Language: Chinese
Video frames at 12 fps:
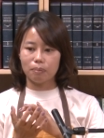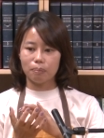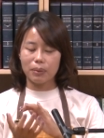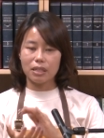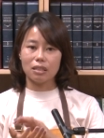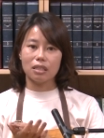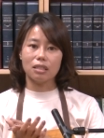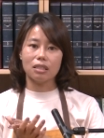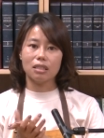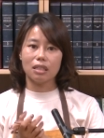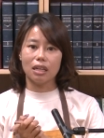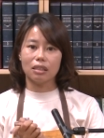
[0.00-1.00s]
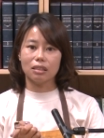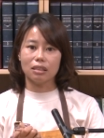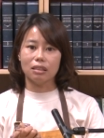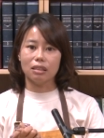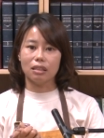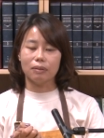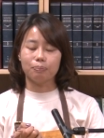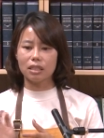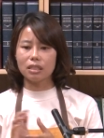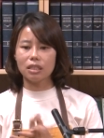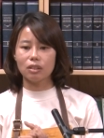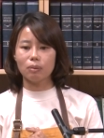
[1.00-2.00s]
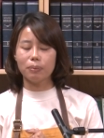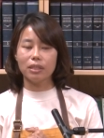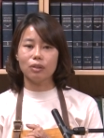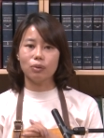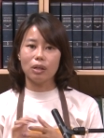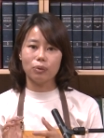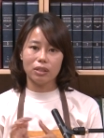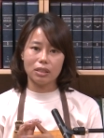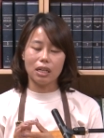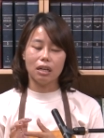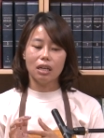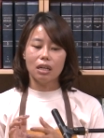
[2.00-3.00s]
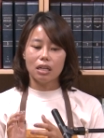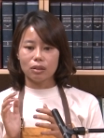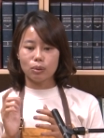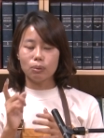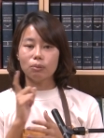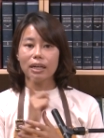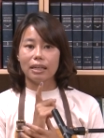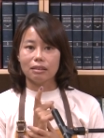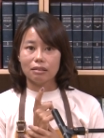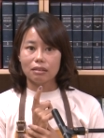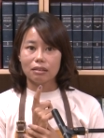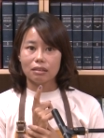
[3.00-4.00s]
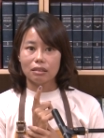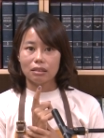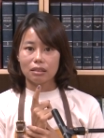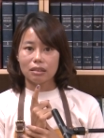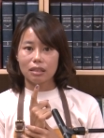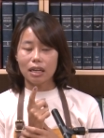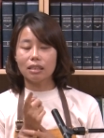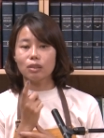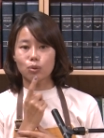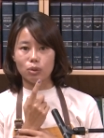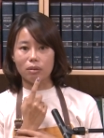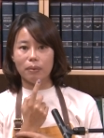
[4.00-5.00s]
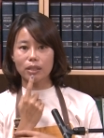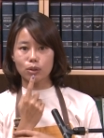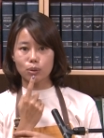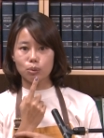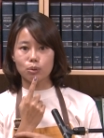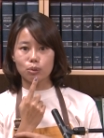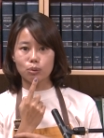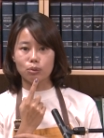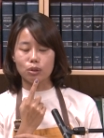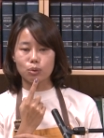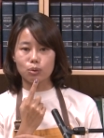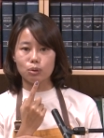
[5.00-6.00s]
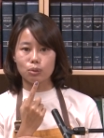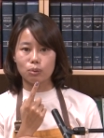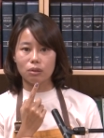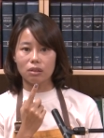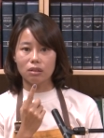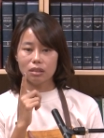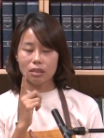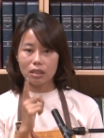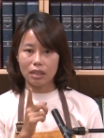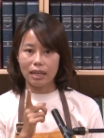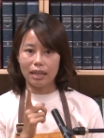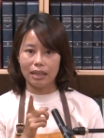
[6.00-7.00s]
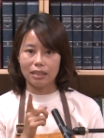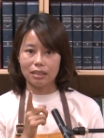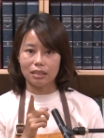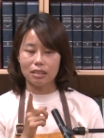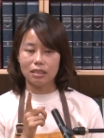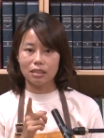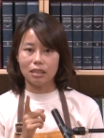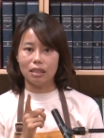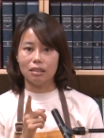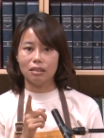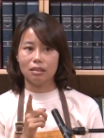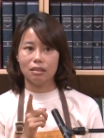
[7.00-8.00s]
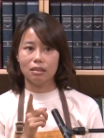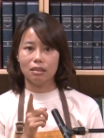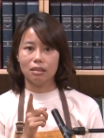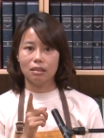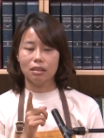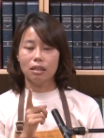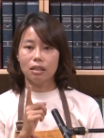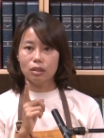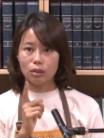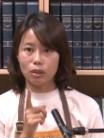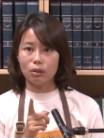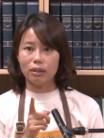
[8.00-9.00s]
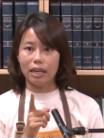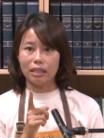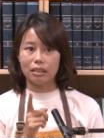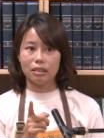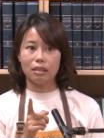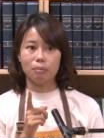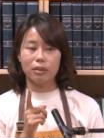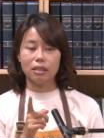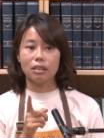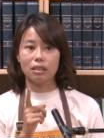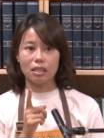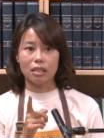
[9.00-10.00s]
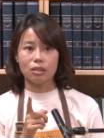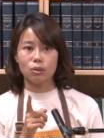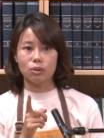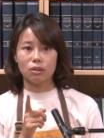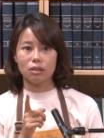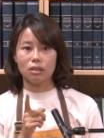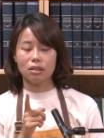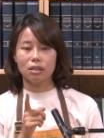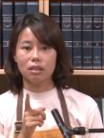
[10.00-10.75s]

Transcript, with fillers: 变成是这样子呢？一切都变得越来越糟。突然，他的嘴巴就说出一句说：“这个孩子是神送来你身边的天使。”